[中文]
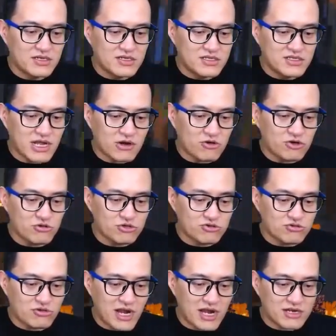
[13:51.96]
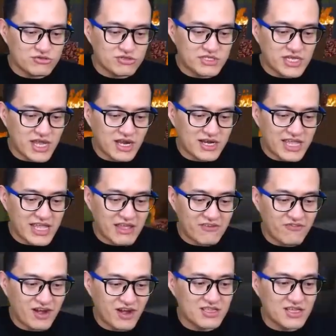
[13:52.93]
待会儿会突然出现连
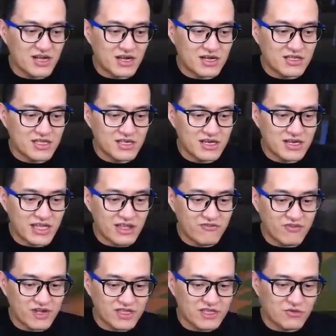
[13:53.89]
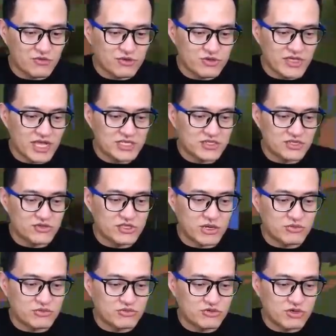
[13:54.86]
发的那个连发的，我有点招
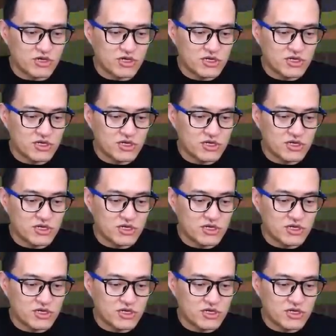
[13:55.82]
架不住，